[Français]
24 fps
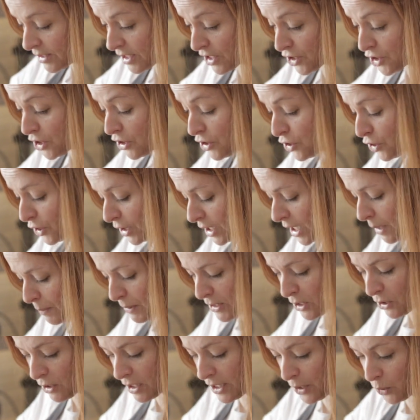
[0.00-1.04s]
Ça change rien
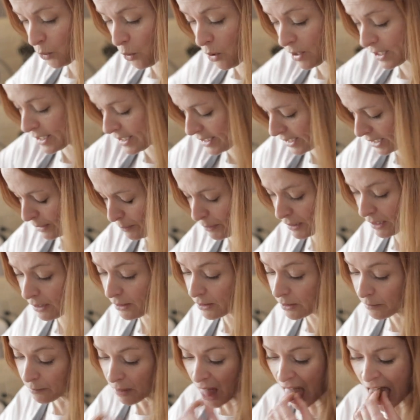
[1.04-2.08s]
parce que les noix restent très belles.
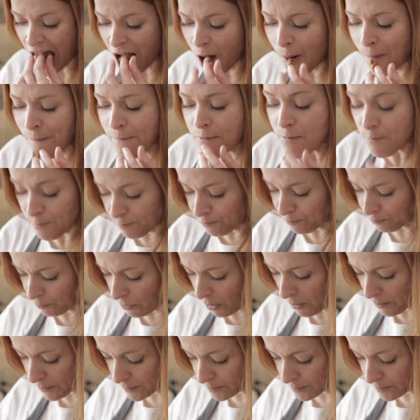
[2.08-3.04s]
Hum.